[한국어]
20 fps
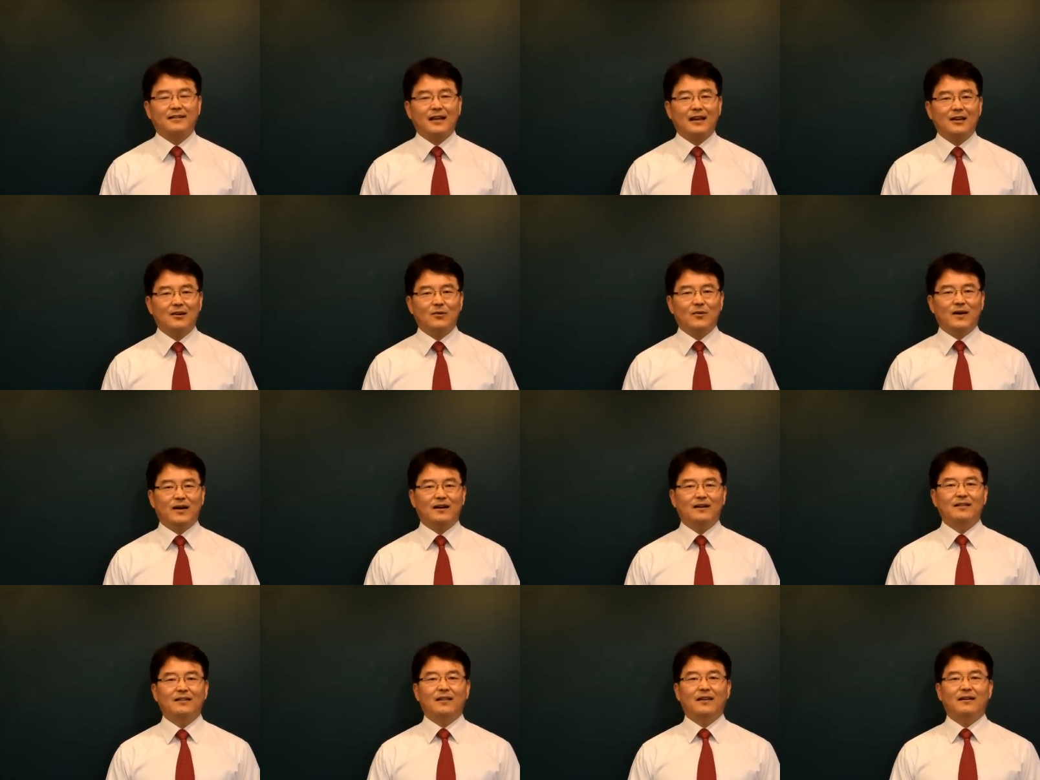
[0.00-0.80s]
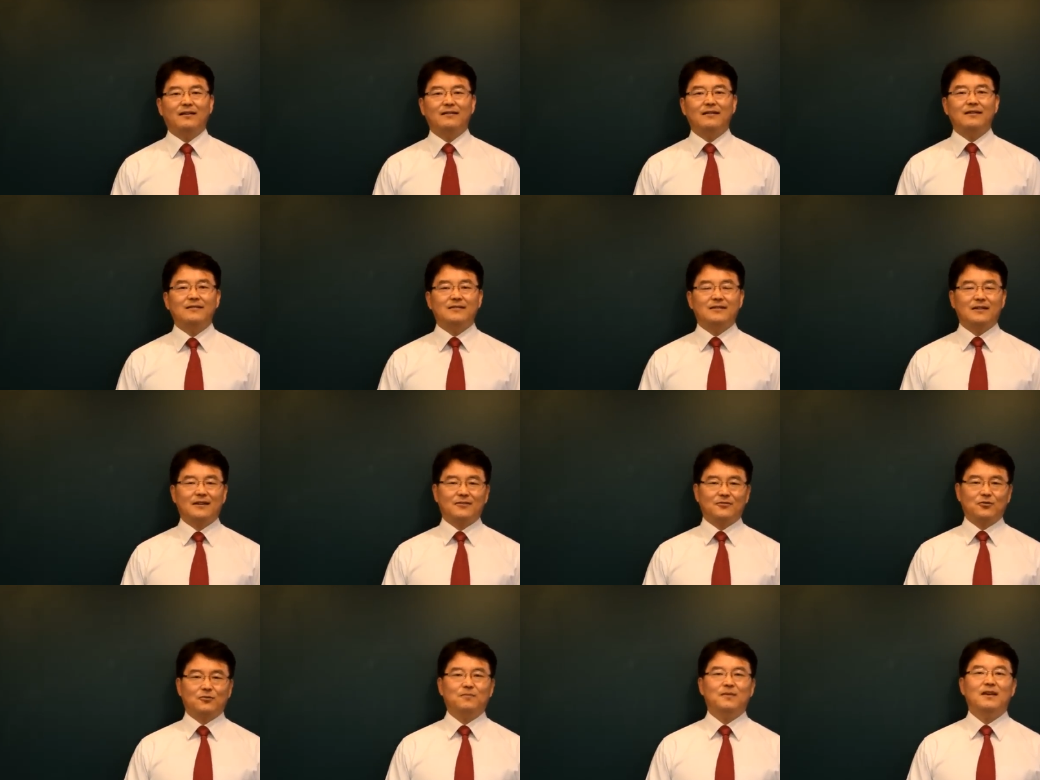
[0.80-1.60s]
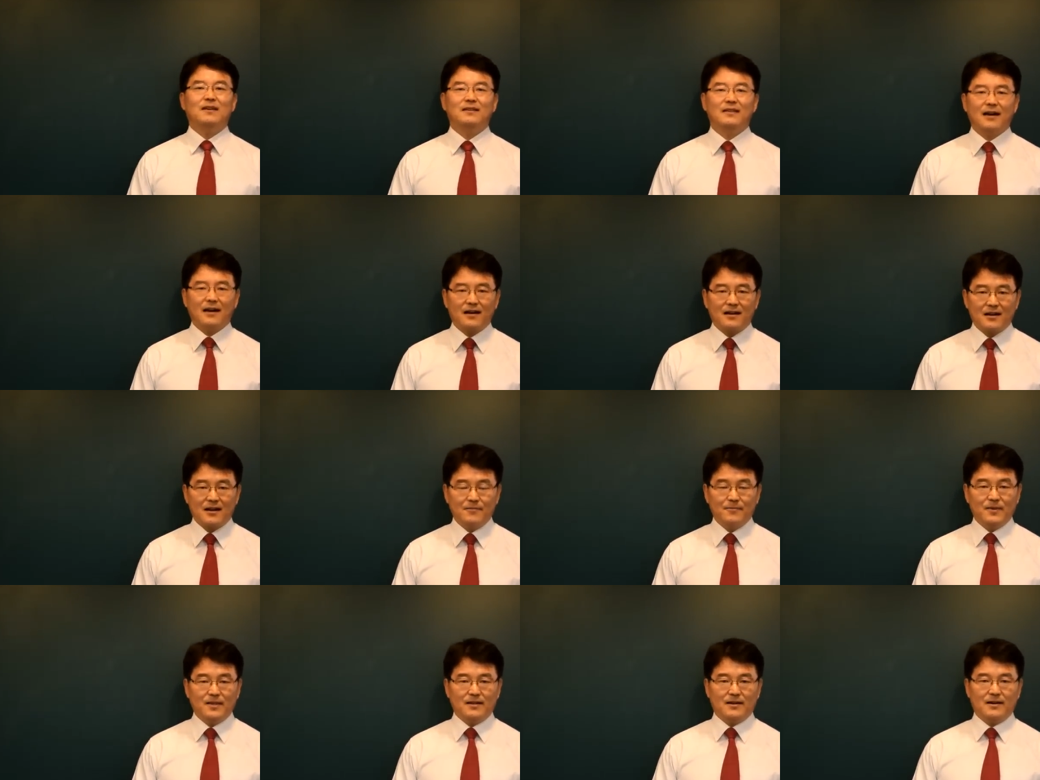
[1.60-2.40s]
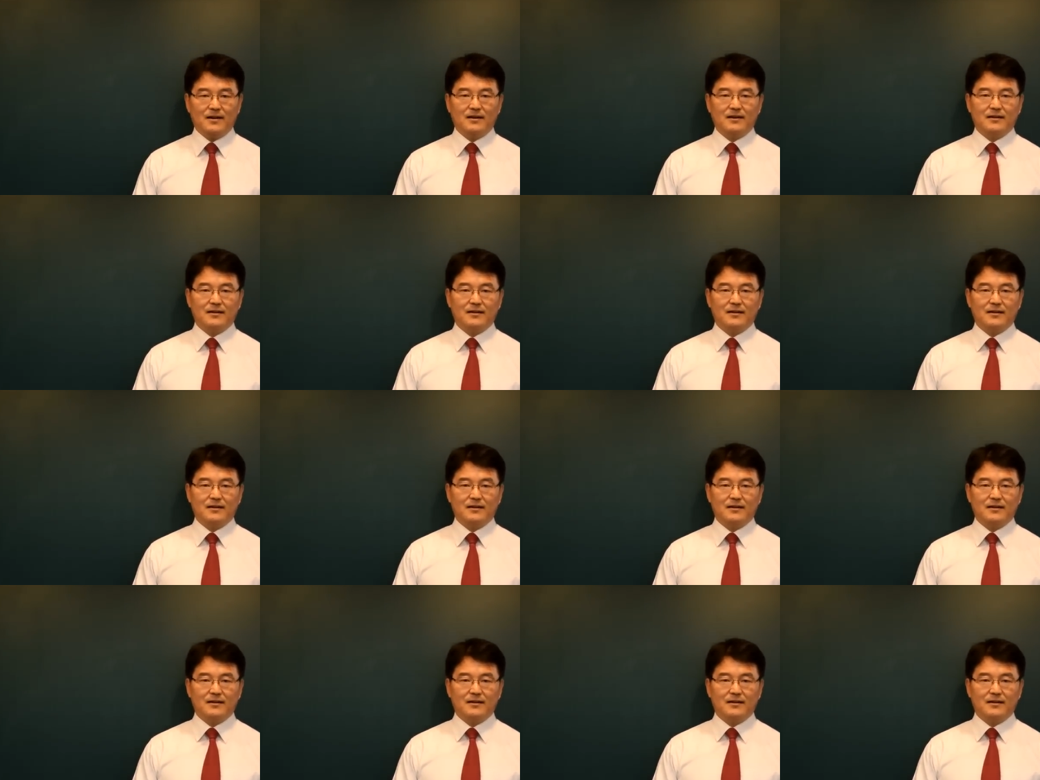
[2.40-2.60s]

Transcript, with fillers: 달과 태어난 시가 좀 약합니다.